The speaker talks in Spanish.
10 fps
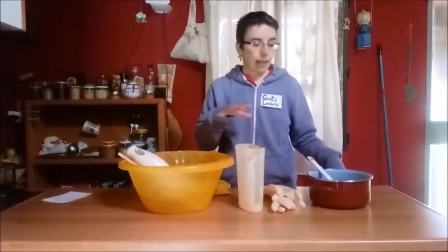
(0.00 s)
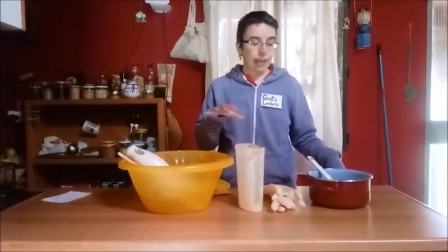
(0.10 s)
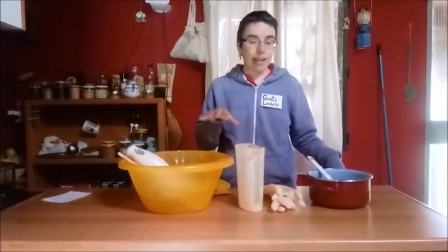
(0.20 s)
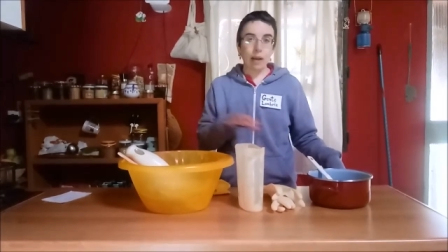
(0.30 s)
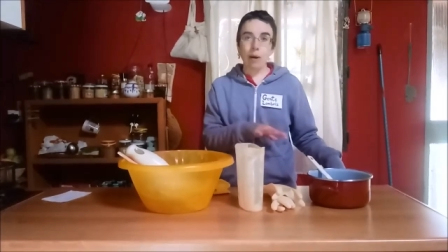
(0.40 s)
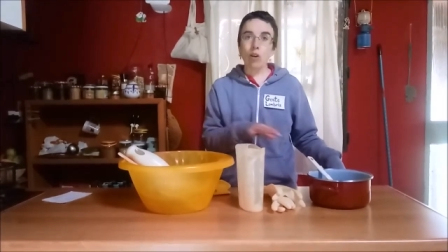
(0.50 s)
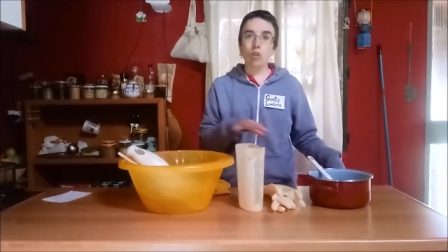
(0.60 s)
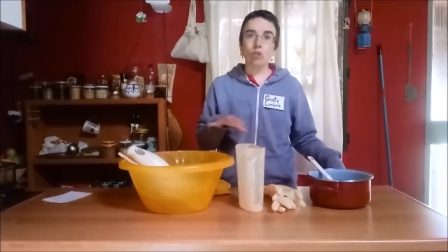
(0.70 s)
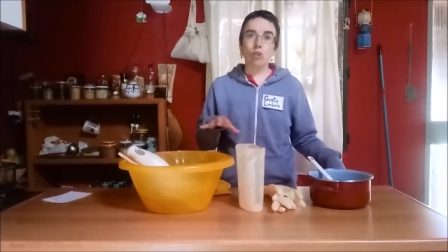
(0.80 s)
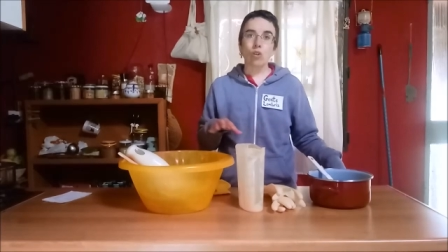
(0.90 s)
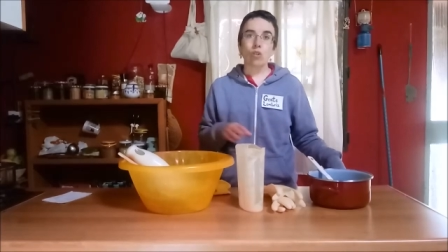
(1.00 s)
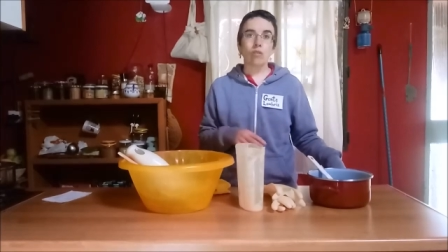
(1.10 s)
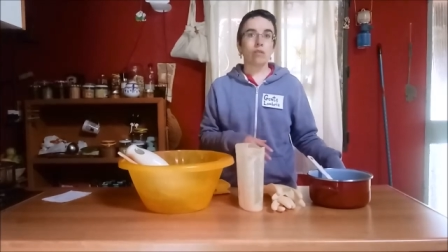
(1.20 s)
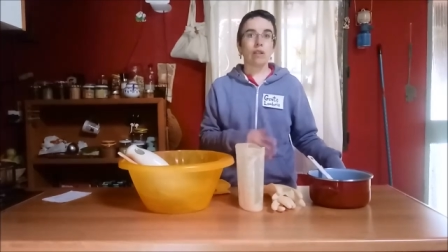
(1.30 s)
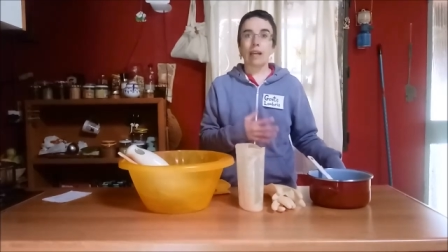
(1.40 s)
lavarlo
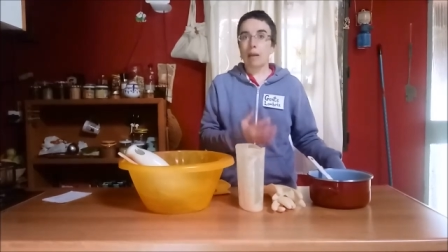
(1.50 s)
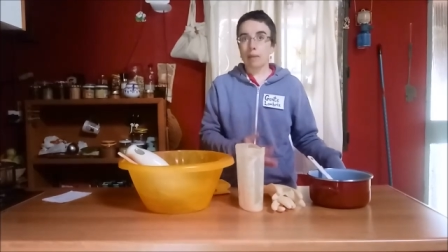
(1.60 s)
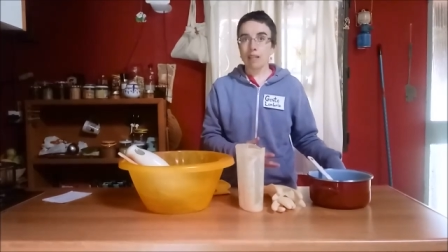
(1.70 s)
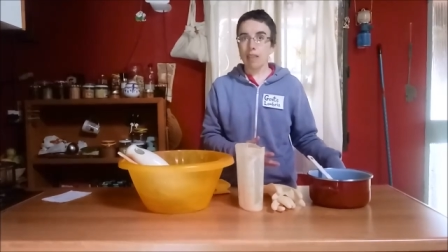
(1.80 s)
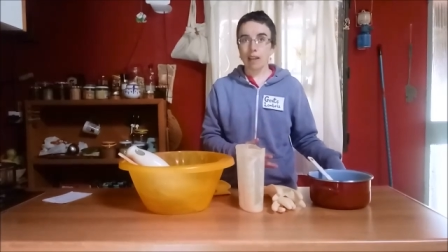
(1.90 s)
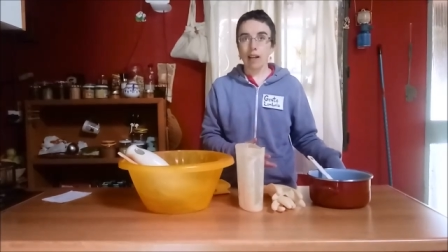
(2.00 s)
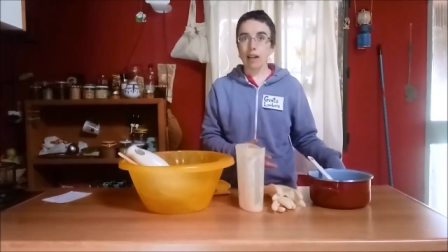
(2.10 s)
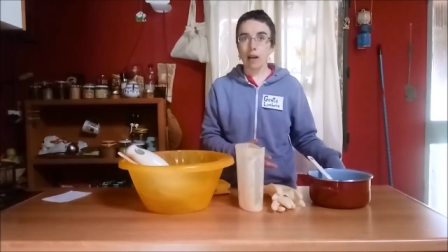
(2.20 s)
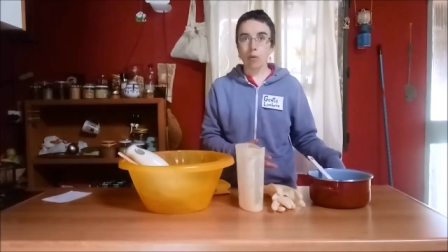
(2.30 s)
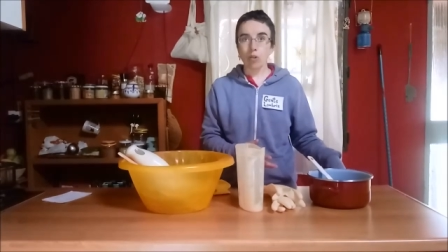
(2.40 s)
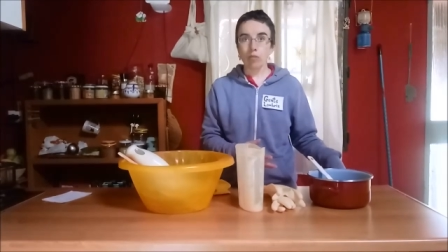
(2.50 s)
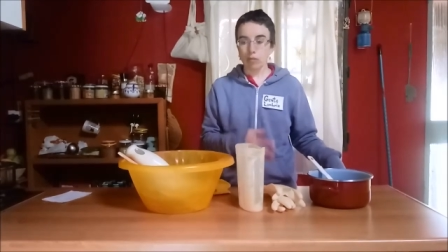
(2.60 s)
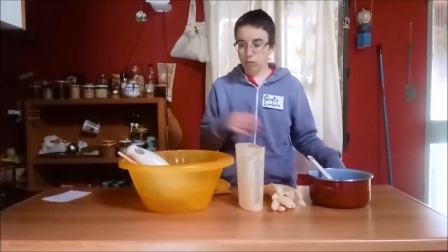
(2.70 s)
todo nada más hacer el jabón,